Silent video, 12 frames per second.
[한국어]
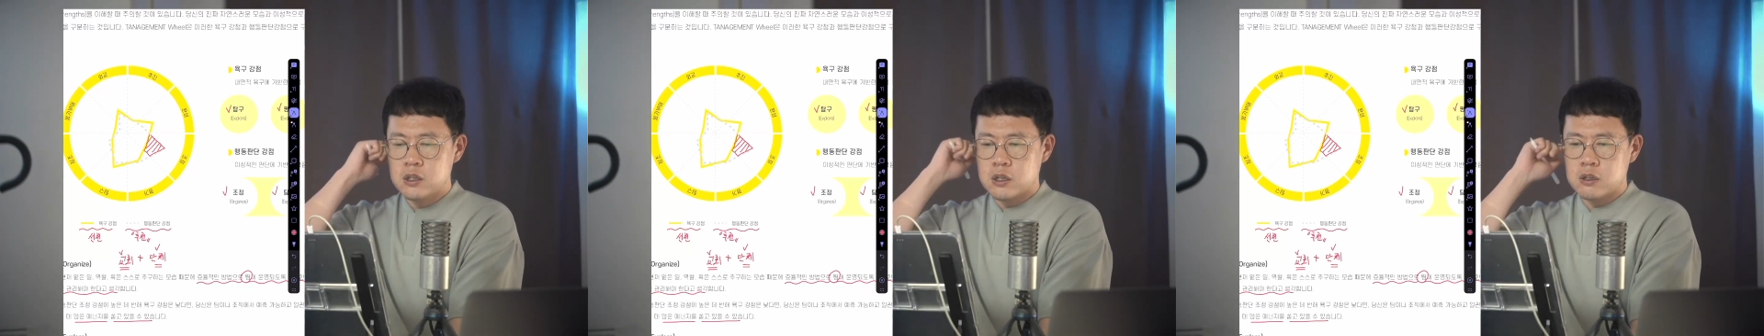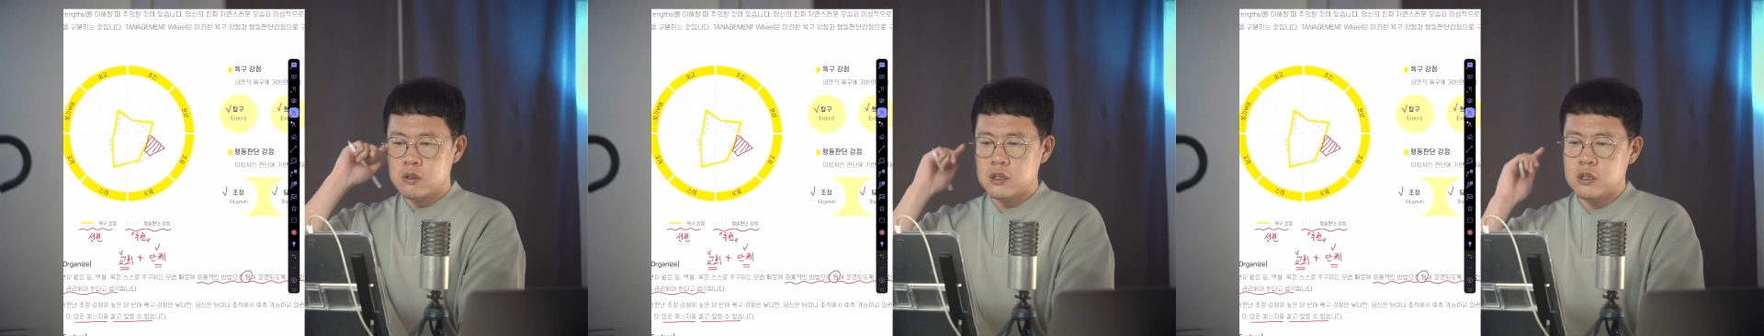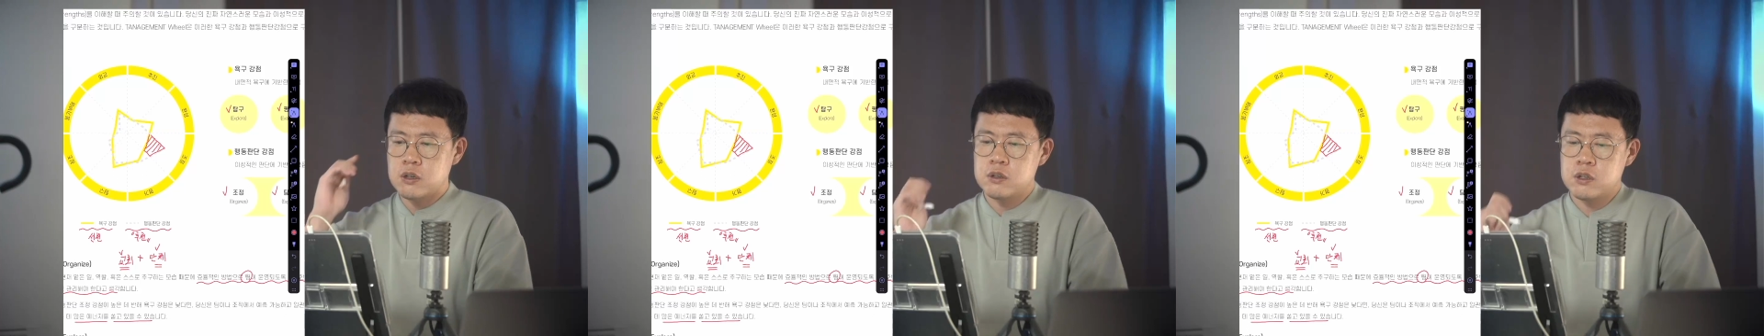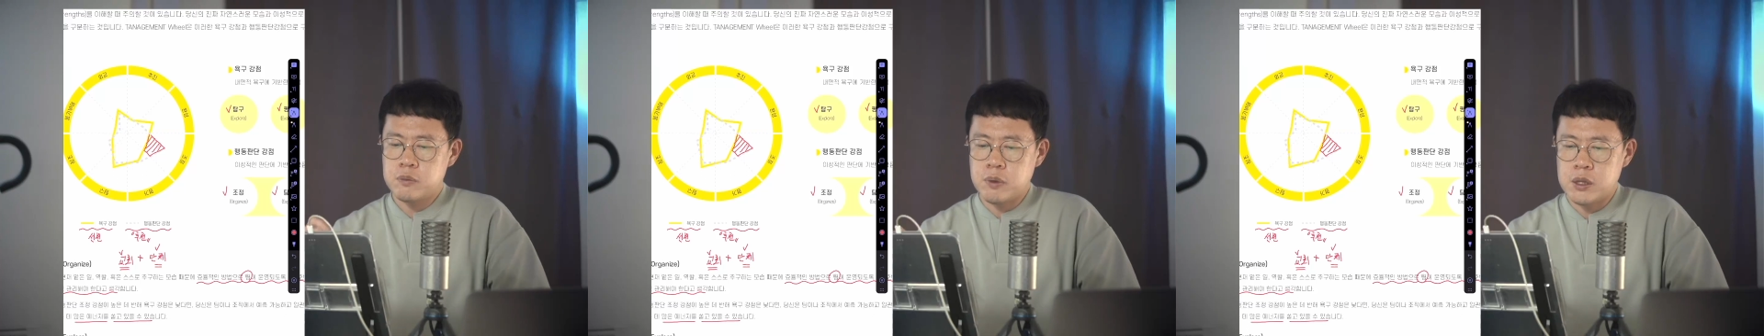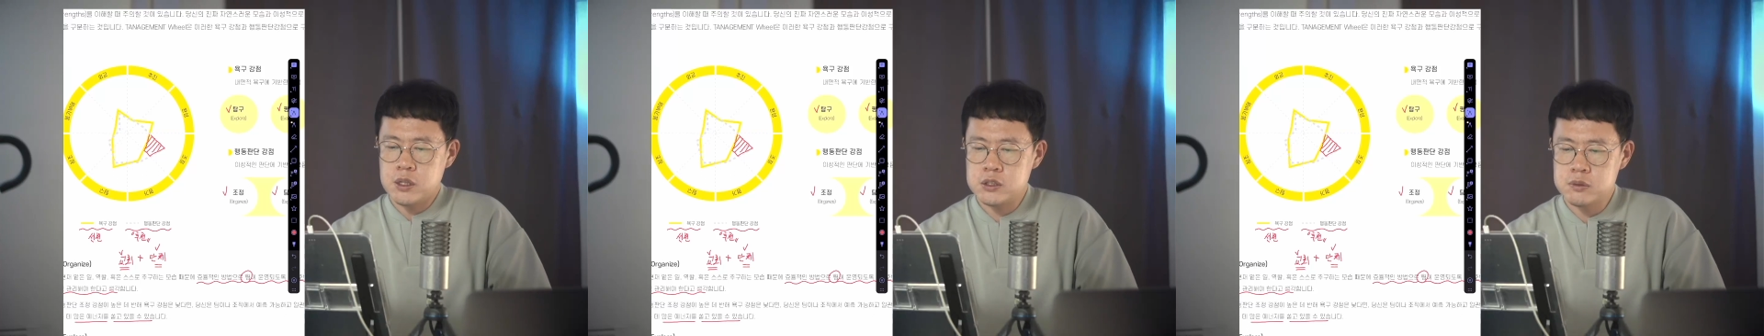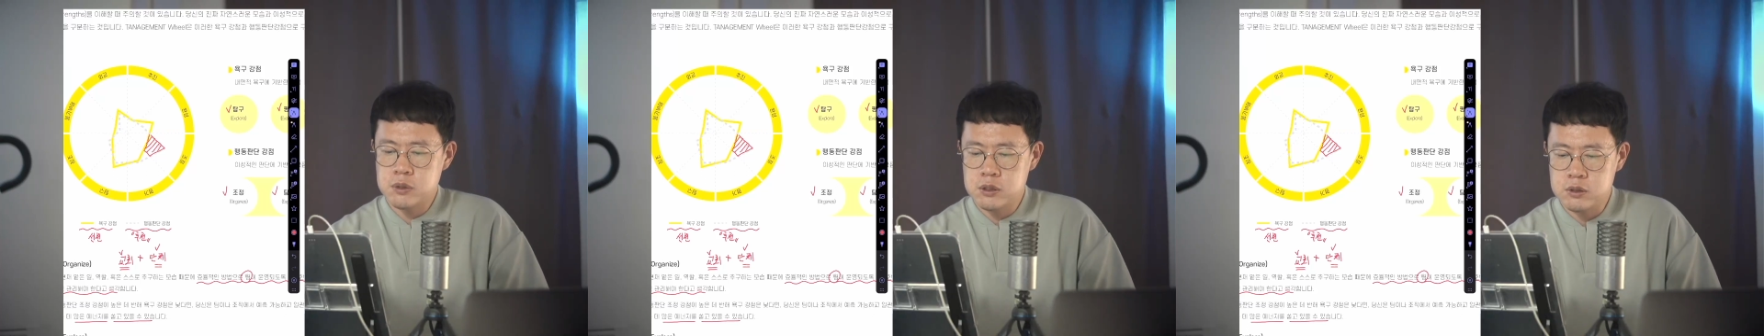그래서 이거는 이
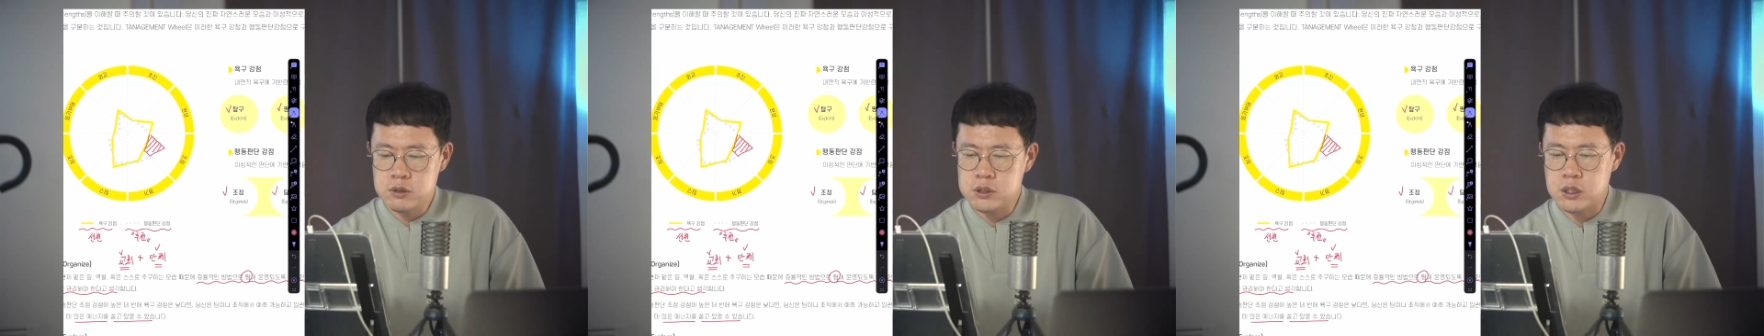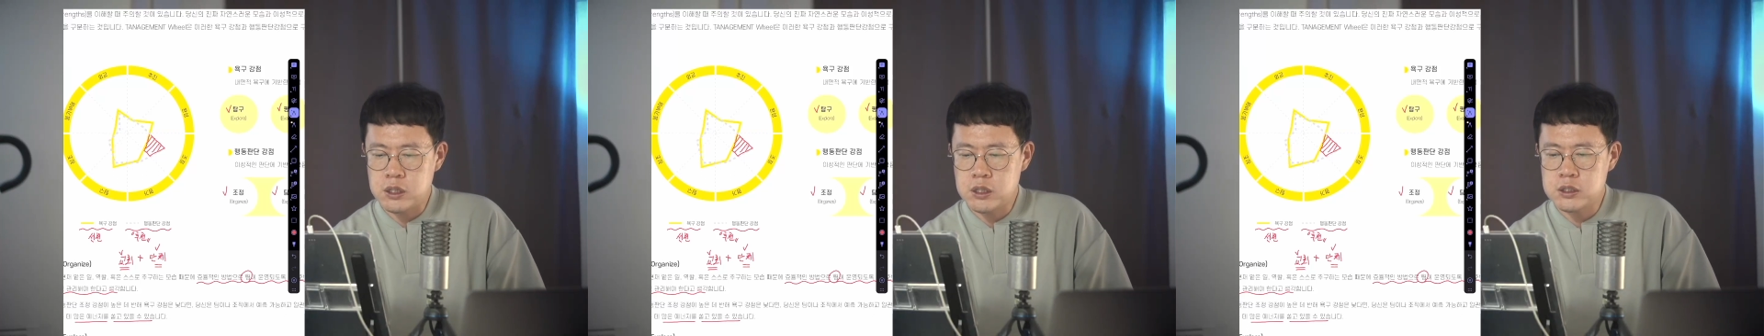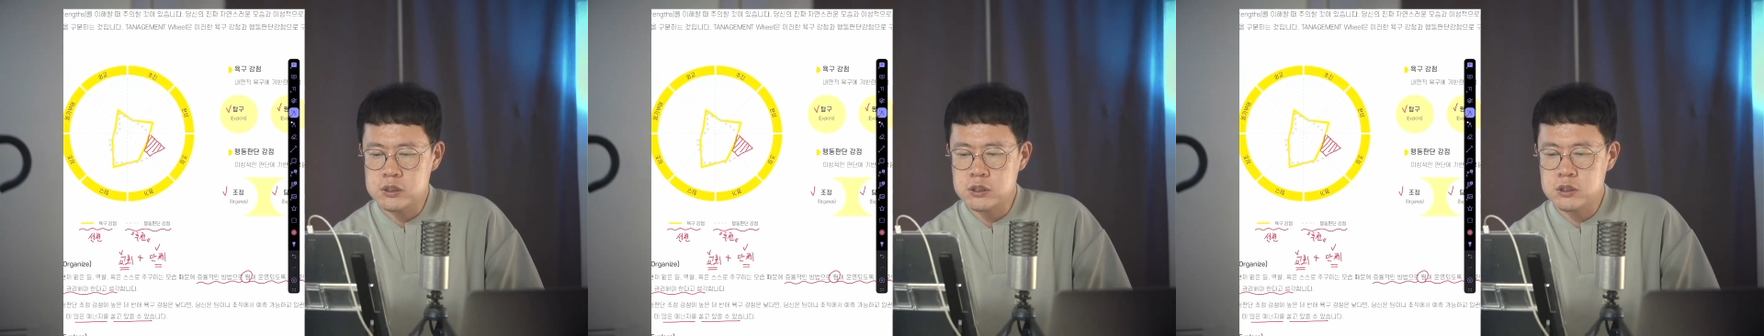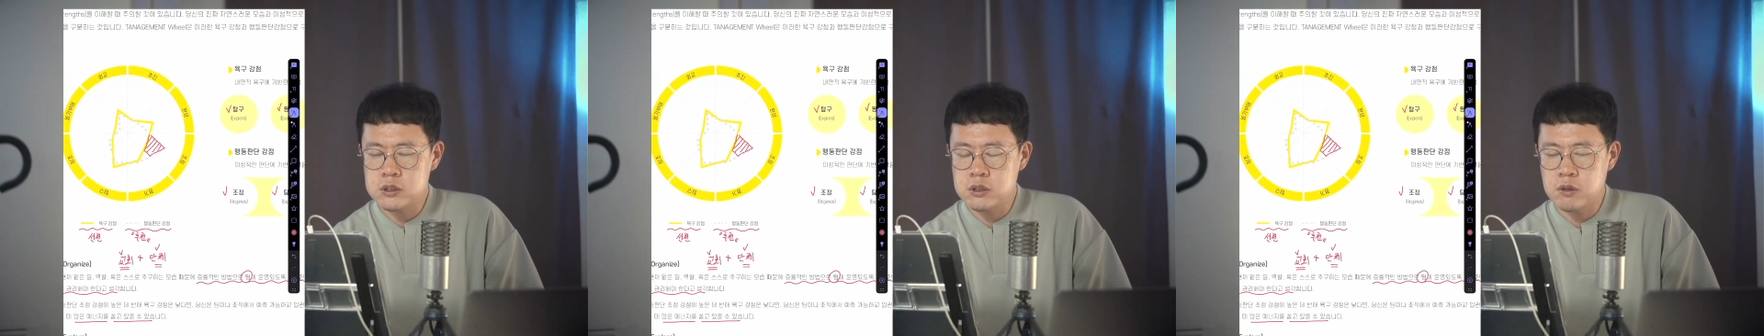매니지먼트는 제가 사실